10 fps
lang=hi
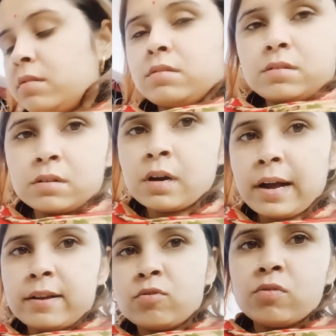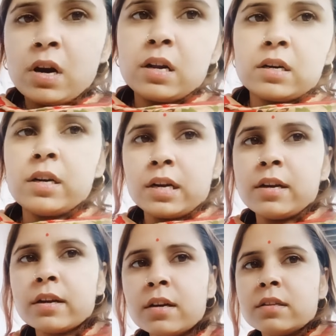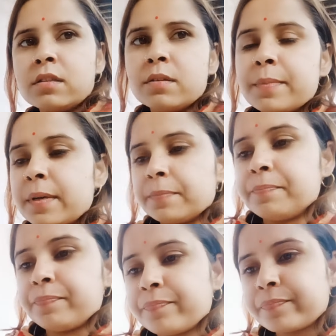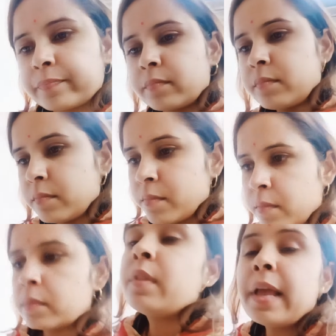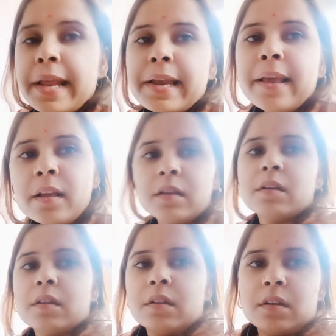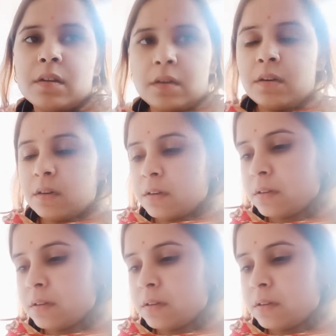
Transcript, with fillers: गाय को खाना डालने गई थी मैं देने आ,